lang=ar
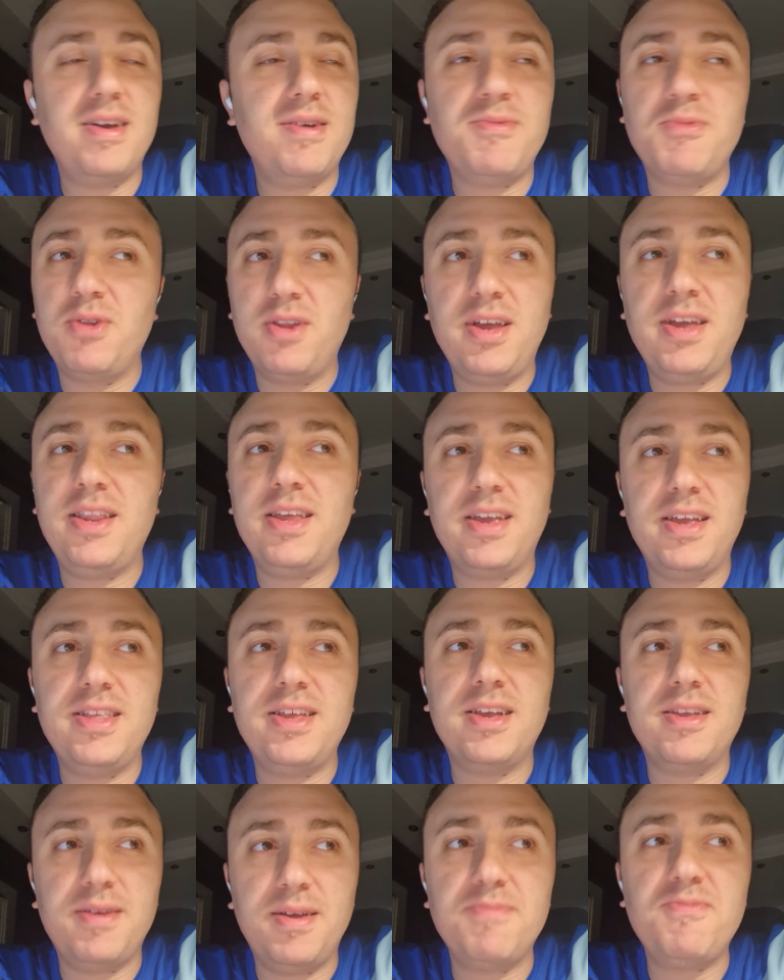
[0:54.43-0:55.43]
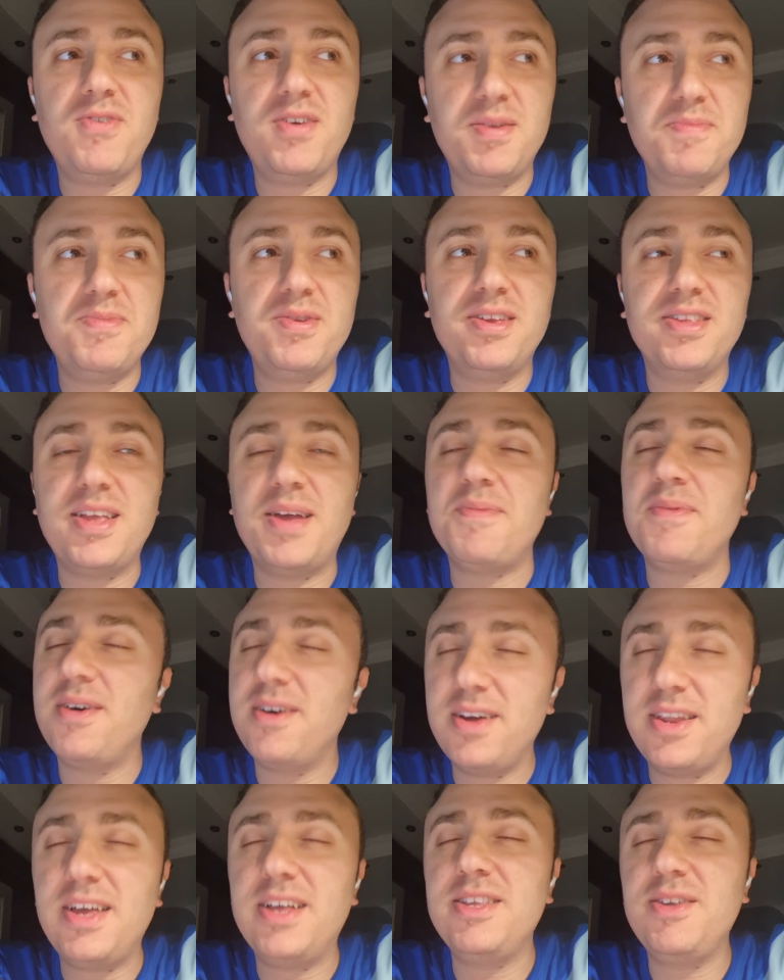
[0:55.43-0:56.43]
والله احنا كده يا فعلا بنتعب اه
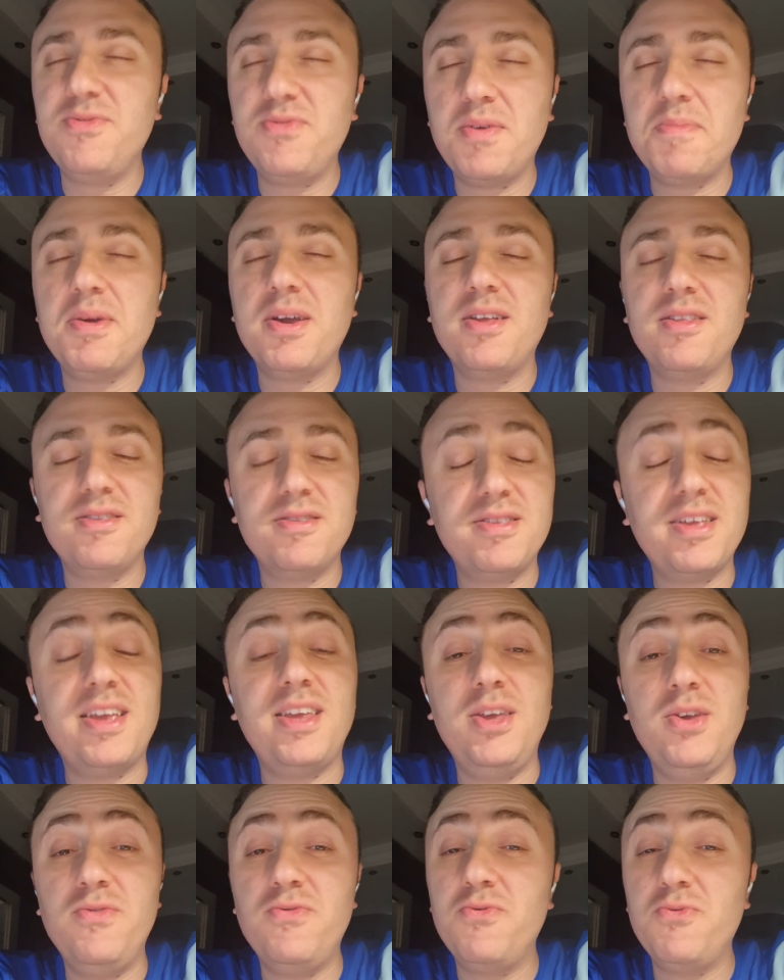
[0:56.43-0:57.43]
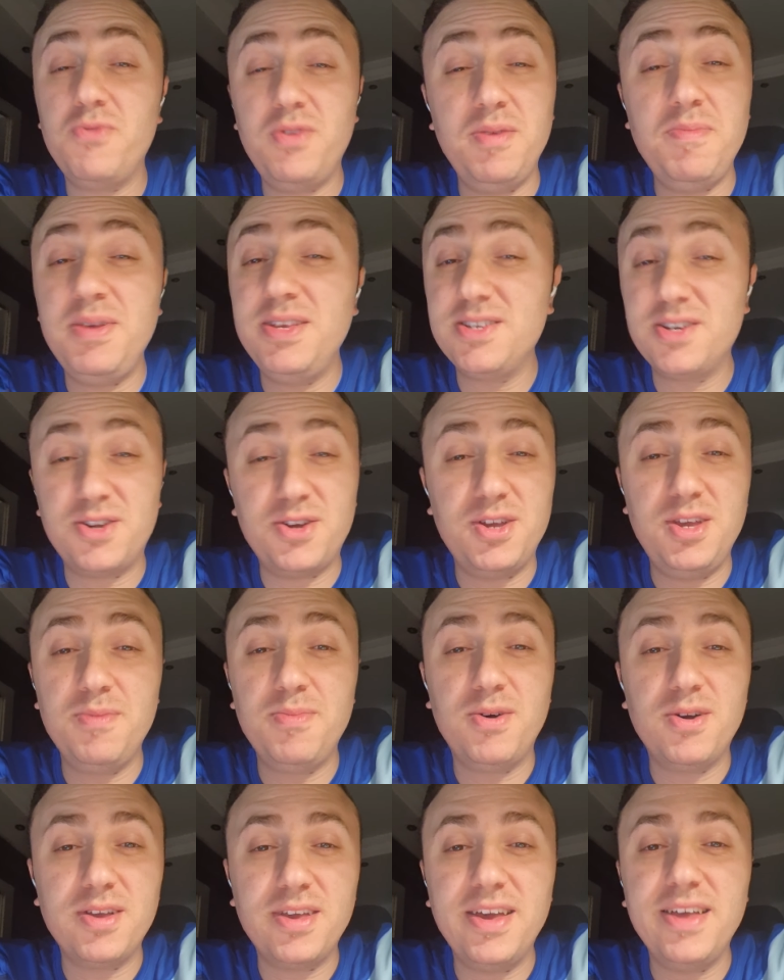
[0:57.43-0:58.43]
احنا قاعدين في اماكن التكييف دي ميزه
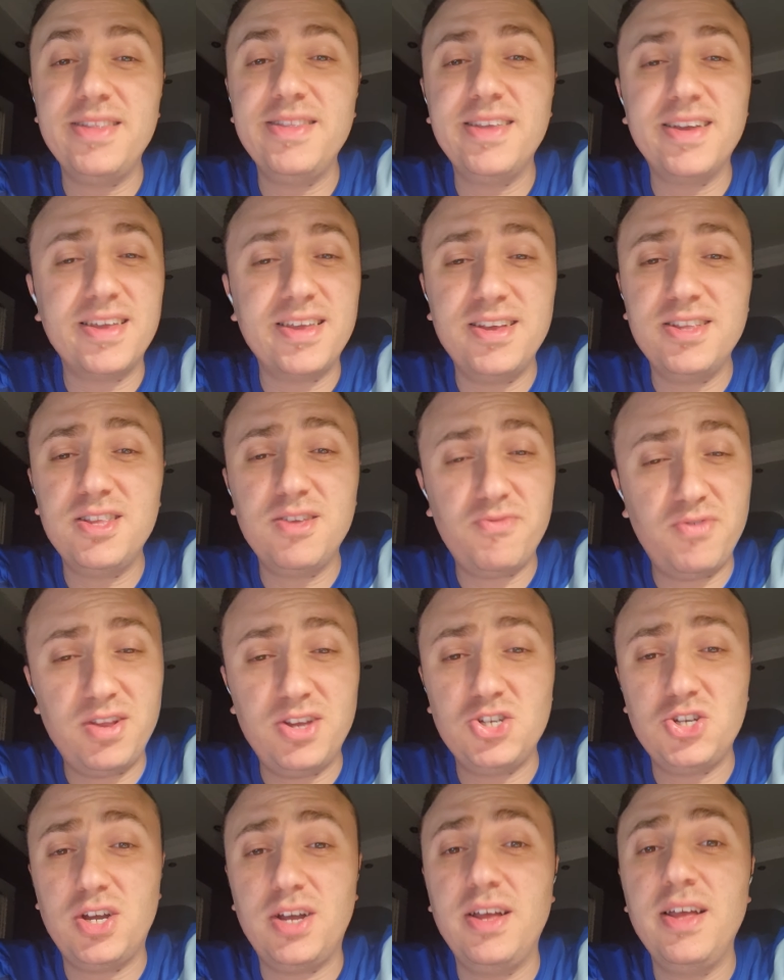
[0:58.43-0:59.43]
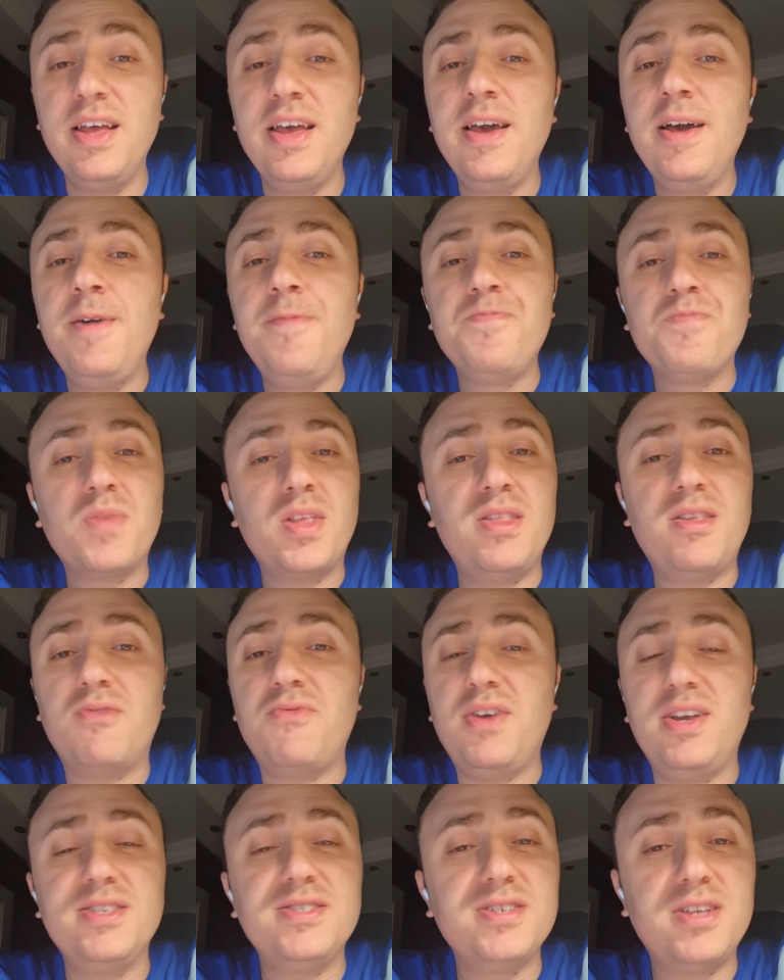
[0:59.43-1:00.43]
رهيبه جدا جدا في الاشعه انك
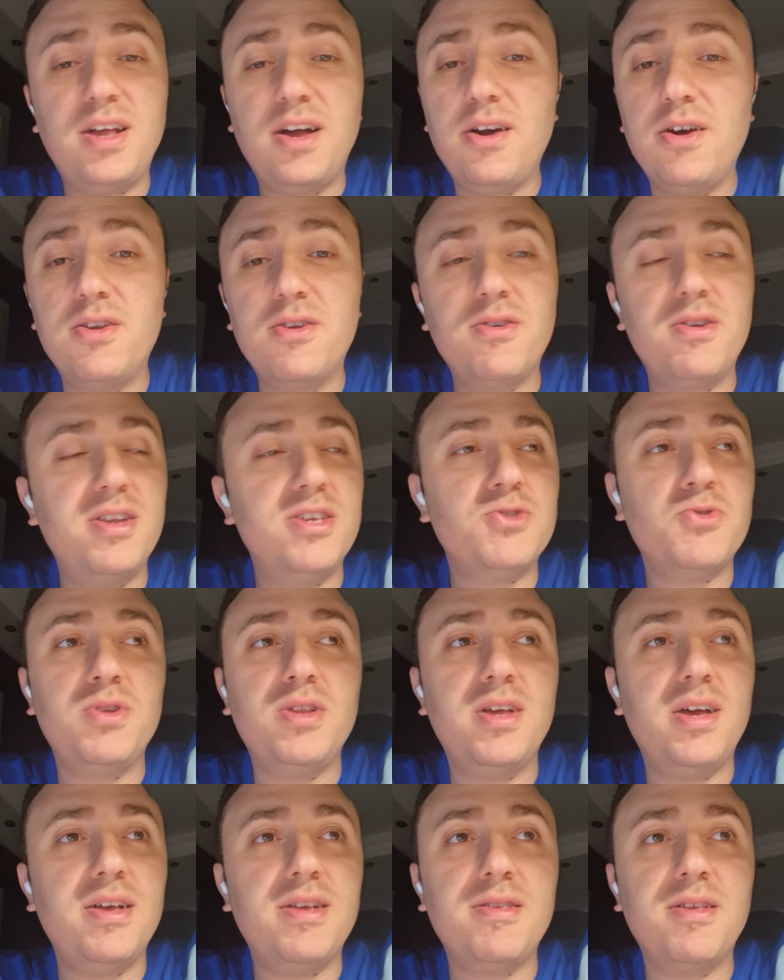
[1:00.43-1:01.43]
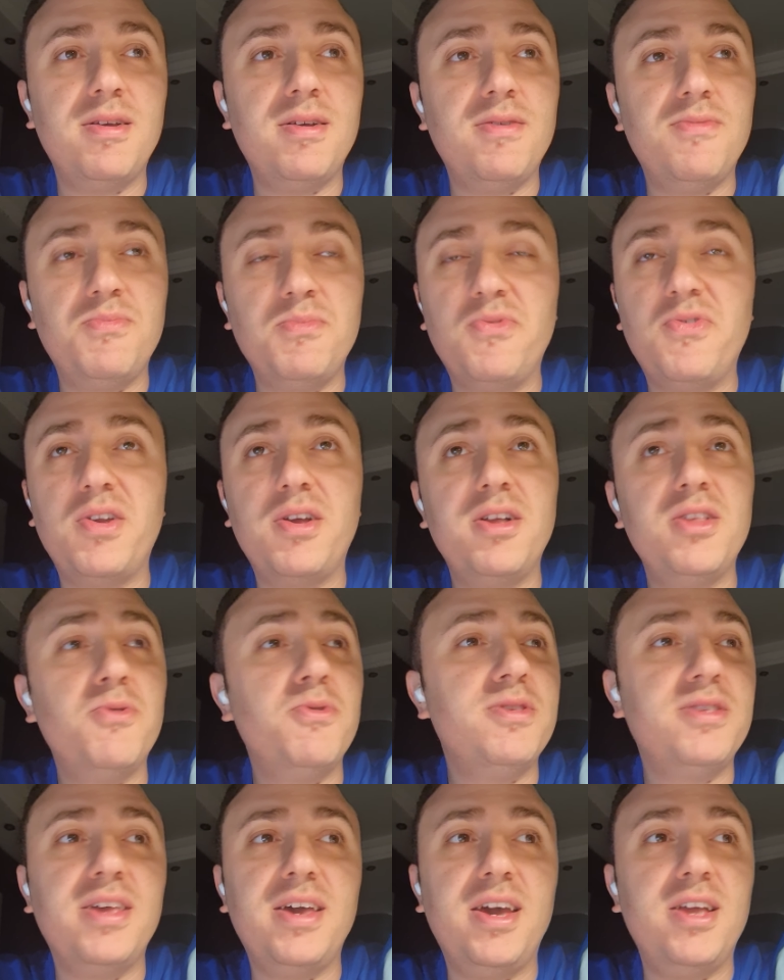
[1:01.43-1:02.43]
في عز الحر الناس كلها مفرهده
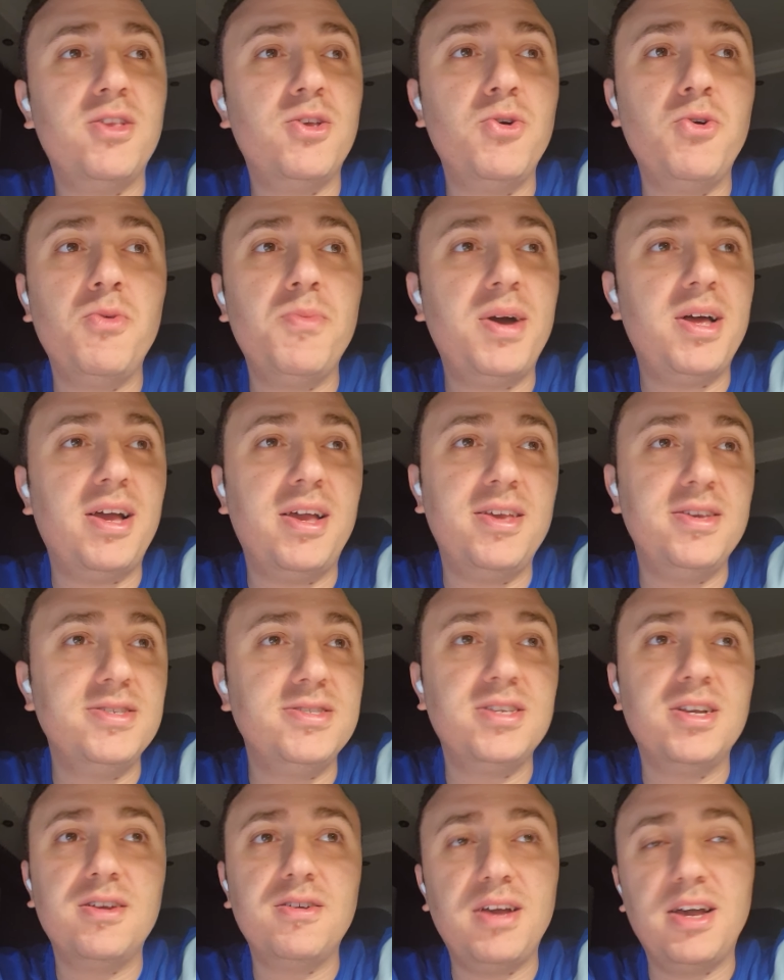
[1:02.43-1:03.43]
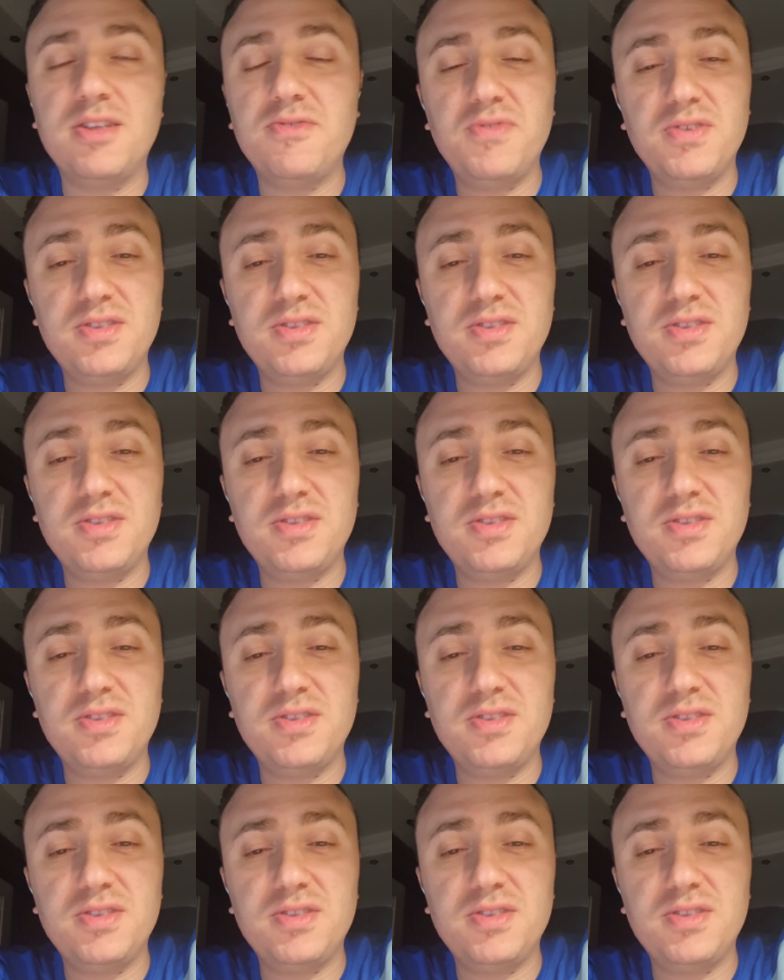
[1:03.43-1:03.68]
وانت قاعد جوه مع اجهزتك قاعد في